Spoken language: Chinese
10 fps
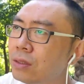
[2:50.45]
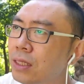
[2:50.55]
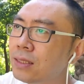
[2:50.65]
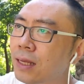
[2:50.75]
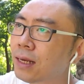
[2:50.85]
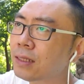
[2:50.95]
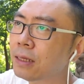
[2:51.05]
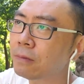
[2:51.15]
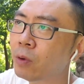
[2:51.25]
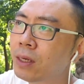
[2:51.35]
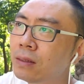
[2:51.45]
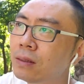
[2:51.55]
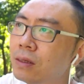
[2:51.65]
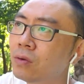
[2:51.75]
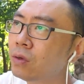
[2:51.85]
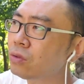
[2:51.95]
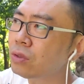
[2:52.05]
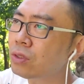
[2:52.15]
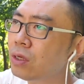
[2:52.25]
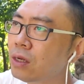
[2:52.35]
金字塔的顶端了，或者
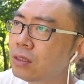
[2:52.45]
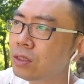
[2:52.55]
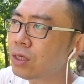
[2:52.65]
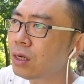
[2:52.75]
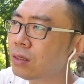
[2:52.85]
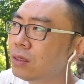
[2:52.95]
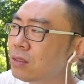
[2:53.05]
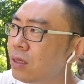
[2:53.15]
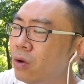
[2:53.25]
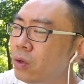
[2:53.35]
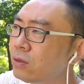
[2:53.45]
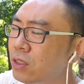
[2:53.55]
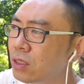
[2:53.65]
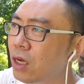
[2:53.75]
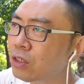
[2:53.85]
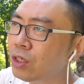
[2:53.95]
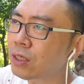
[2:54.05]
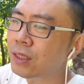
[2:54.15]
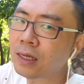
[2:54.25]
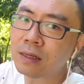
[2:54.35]
说是更上稍微上
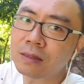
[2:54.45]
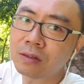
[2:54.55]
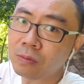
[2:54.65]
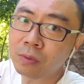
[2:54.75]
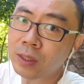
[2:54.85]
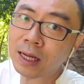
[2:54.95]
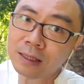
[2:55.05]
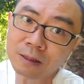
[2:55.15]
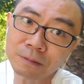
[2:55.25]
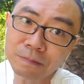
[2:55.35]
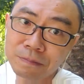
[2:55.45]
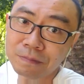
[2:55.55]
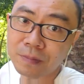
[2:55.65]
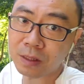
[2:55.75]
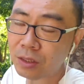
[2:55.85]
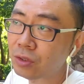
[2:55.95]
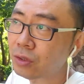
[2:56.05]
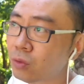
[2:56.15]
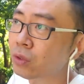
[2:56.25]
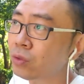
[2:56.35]
层一点的都不会达到，这就
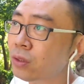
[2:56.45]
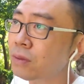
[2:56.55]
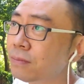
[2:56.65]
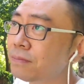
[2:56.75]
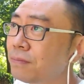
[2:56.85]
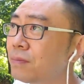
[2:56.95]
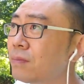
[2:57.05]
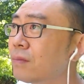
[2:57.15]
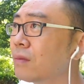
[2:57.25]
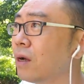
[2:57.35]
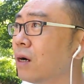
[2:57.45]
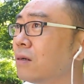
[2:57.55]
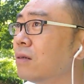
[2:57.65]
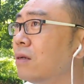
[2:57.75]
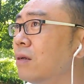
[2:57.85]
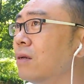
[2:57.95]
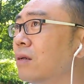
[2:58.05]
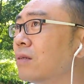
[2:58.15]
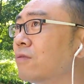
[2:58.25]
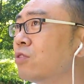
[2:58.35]
是我说的啊。
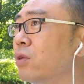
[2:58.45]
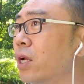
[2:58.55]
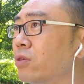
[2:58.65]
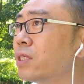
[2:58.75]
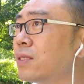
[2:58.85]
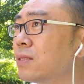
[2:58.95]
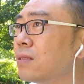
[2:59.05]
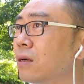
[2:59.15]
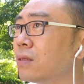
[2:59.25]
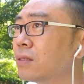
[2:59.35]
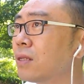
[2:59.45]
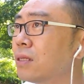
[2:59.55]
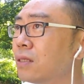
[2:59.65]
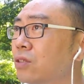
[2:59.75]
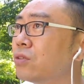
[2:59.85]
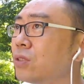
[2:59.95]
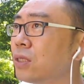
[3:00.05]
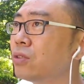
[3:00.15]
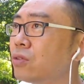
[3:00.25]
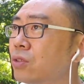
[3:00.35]
虽然有些刺啊，但这就是
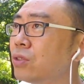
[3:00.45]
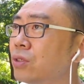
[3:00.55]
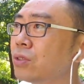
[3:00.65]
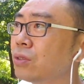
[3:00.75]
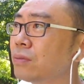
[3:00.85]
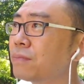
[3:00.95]
这就是事实。